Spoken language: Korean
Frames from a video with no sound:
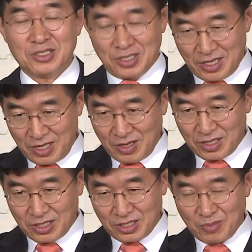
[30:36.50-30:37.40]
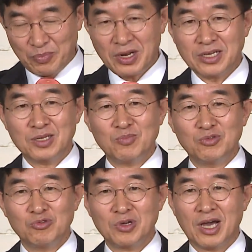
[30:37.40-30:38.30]
이 집필하신
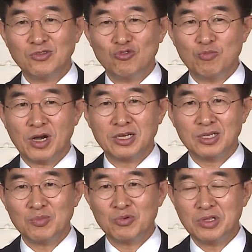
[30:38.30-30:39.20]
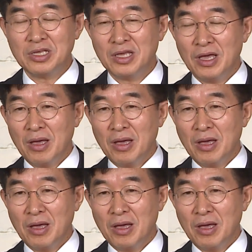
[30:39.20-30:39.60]
분 중에 아주 유명하신 분이